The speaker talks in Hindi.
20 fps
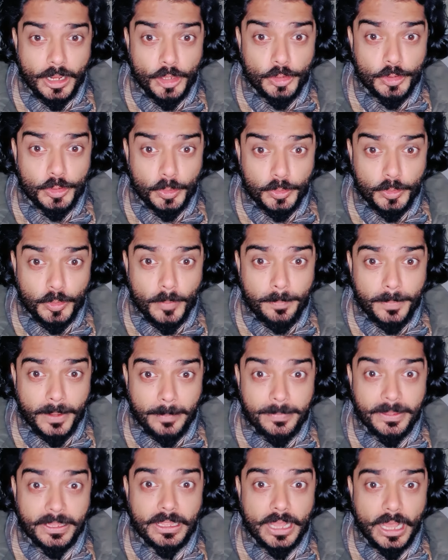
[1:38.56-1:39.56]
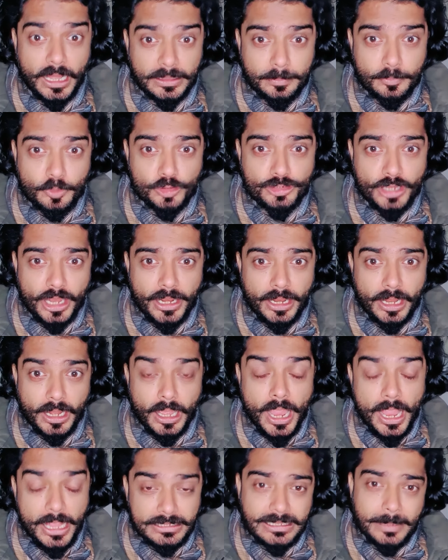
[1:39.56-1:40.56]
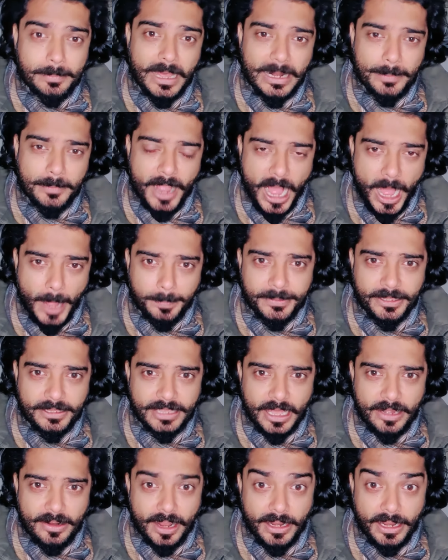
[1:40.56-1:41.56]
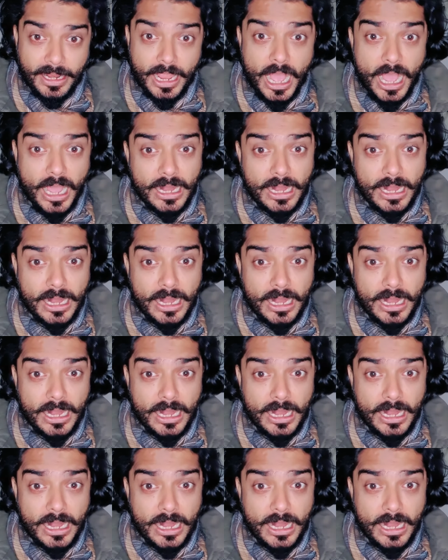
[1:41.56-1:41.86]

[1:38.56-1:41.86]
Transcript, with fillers: यूट्यूब पर भी खत्म हो जाएगा इसके बारे में आपकी क्या राय है